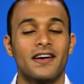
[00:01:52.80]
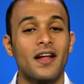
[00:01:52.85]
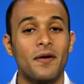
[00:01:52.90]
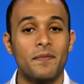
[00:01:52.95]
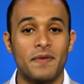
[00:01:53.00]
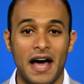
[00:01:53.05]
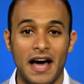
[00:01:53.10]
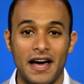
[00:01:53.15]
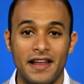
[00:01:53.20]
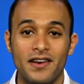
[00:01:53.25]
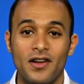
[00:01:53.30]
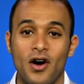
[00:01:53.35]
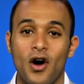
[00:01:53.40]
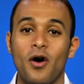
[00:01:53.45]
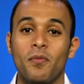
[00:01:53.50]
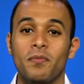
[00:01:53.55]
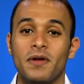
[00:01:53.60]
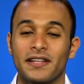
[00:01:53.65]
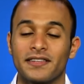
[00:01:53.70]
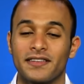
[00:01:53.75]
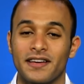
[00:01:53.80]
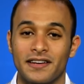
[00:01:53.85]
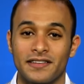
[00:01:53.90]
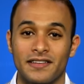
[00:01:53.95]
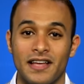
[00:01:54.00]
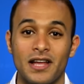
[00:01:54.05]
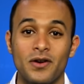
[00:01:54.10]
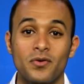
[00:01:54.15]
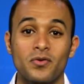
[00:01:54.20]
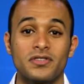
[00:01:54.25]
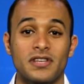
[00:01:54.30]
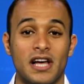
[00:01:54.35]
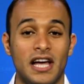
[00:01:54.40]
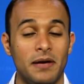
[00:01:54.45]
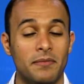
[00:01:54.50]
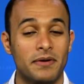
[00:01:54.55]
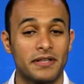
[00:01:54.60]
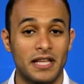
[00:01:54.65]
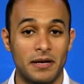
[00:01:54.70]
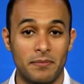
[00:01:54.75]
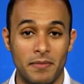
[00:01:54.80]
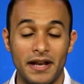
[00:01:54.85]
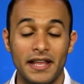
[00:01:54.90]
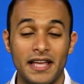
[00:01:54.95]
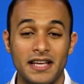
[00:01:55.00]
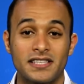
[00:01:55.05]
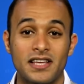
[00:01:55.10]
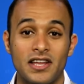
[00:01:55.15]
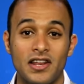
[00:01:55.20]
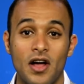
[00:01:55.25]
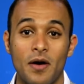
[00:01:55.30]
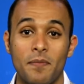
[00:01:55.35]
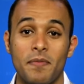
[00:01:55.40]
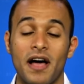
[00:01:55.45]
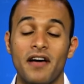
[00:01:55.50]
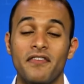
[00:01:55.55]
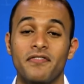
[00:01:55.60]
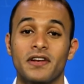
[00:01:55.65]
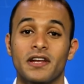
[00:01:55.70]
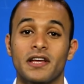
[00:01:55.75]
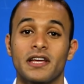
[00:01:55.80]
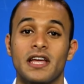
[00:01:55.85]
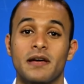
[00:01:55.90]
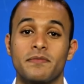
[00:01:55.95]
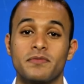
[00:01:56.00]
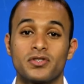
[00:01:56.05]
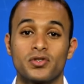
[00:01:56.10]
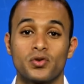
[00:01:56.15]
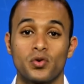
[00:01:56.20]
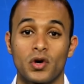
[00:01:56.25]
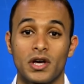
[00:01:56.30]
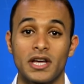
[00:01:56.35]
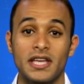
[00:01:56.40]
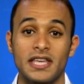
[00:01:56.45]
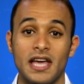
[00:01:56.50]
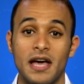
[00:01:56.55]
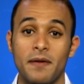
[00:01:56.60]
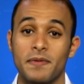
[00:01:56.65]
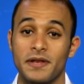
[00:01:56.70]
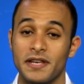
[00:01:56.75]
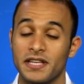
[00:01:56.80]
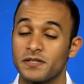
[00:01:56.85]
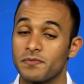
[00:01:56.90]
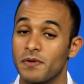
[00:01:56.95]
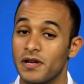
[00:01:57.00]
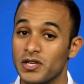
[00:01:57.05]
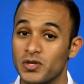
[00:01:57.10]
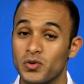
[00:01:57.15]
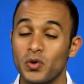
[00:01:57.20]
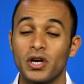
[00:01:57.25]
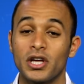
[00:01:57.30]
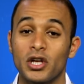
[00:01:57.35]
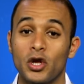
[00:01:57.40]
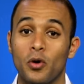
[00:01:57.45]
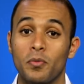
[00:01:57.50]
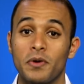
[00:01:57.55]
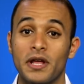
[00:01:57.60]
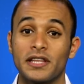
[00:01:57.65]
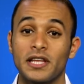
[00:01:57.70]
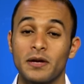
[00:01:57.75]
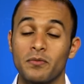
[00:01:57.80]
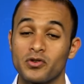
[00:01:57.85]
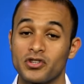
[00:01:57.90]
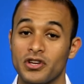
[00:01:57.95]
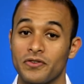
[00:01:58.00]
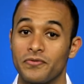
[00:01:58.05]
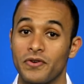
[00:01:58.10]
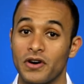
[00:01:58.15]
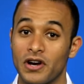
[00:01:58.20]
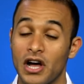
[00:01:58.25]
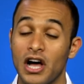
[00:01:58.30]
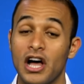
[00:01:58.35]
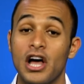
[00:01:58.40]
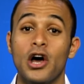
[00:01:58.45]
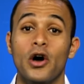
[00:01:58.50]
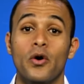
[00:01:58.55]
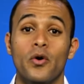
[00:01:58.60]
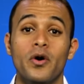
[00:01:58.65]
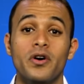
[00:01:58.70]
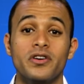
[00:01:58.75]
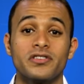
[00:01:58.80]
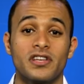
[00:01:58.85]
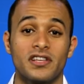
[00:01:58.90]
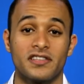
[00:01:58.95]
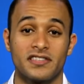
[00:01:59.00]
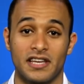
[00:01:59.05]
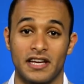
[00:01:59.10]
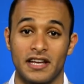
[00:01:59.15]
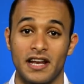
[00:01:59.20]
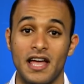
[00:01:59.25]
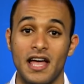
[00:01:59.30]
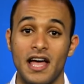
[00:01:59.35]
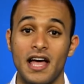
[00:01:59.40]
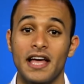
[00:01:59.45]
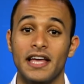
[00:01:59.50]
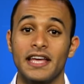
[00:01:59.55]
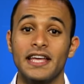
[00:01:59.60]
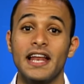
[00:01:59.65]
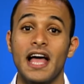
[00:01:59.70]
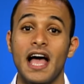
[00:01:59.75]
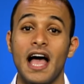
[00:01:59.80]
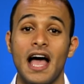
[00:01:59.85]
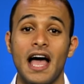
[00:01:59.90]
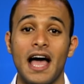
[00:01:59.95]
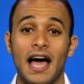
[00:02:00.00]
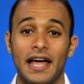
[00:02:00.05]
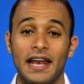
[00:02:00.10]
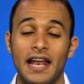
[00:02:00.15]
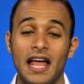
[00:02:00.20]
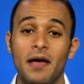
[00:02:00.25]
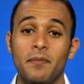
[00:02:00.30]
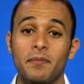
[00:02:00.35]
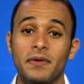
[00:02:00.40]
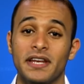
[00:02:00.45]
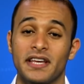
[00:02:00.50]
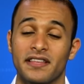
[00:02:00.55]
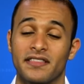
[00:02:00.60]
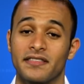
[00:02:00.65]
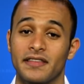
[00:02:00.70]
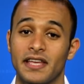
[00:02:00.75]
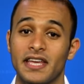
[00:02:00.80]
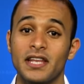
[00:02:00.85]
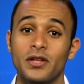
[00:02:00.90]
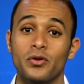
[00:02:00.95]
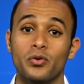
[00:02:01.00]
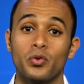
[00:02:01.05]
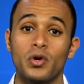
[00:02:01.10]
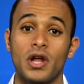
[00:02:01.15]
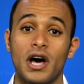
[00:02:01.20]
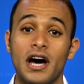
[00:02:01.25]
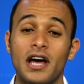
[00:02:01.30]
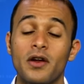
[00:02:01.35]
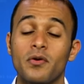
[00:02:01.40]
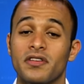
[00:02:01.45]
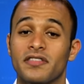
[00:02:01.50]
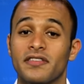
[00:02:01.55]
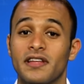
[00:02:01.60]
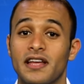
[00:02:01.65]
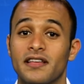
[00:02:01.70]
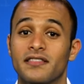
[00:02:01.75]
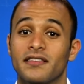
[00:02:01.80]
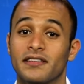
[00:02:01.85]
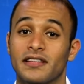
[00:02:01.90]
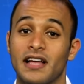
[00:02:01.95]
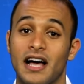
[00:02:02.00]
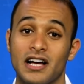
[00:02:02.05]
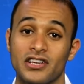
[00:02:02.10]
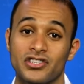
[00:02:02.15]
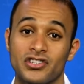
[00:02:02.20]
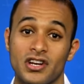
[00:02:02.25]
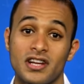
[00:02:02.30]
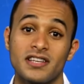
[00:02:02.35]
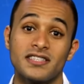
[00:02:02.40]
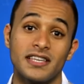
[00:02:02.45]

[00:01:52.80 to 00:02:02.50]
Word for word: رابعا عملة كاردانو صاحبة المركز الرابع في القيم السوقية بالنسبة لسوق العملات المشفرة ووصل سعرها إلى أعلى من 2 دولار و13